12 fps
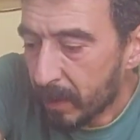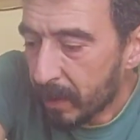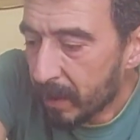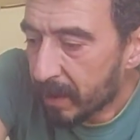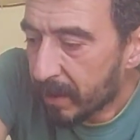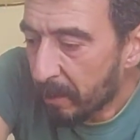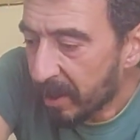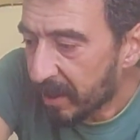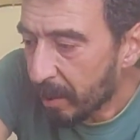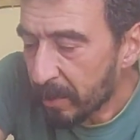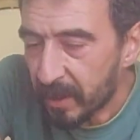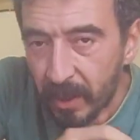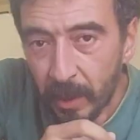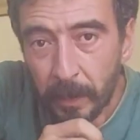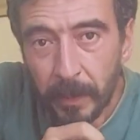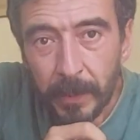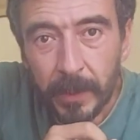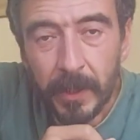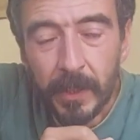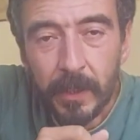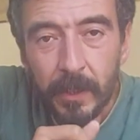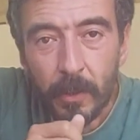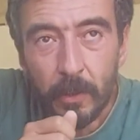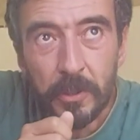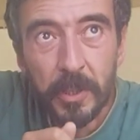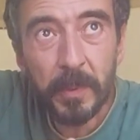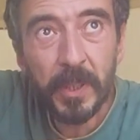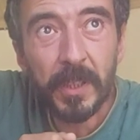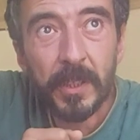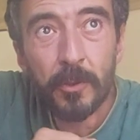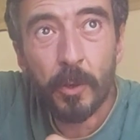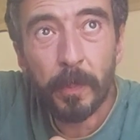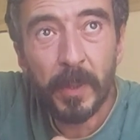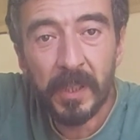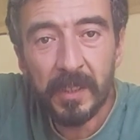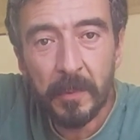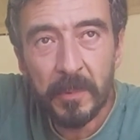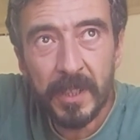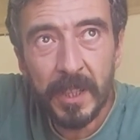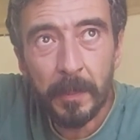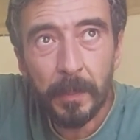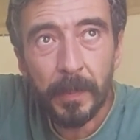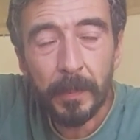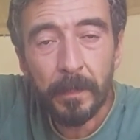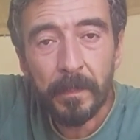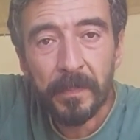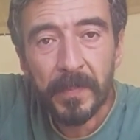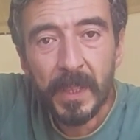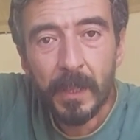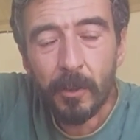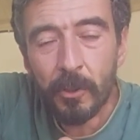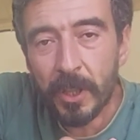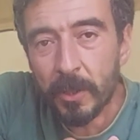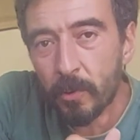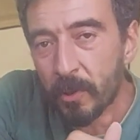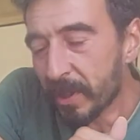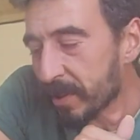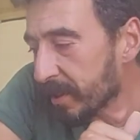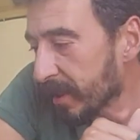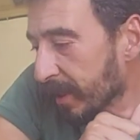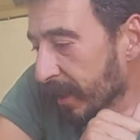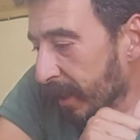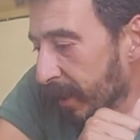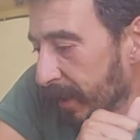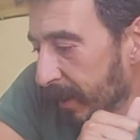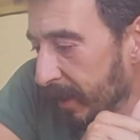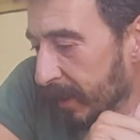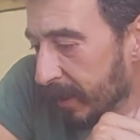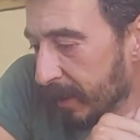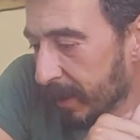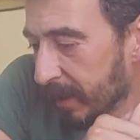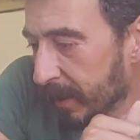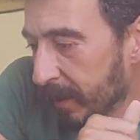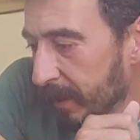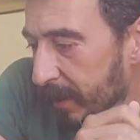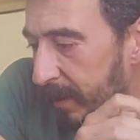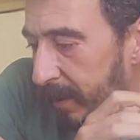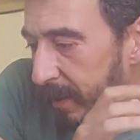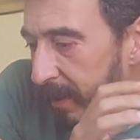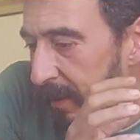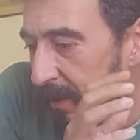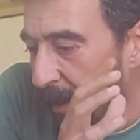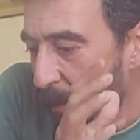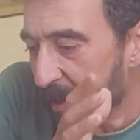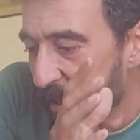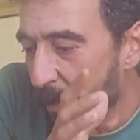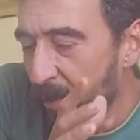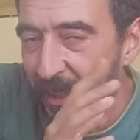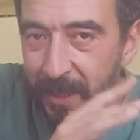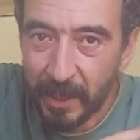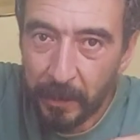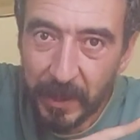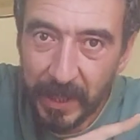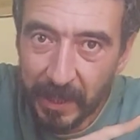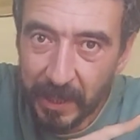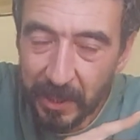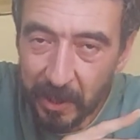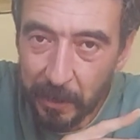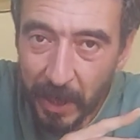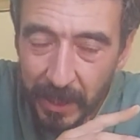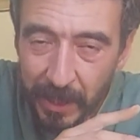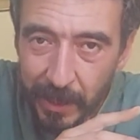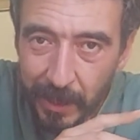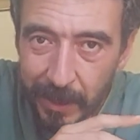e, demet demet alıp önce bir çöpleri temizleyip ondan sonrasında da e, temiz demetleri bir yere yığmak.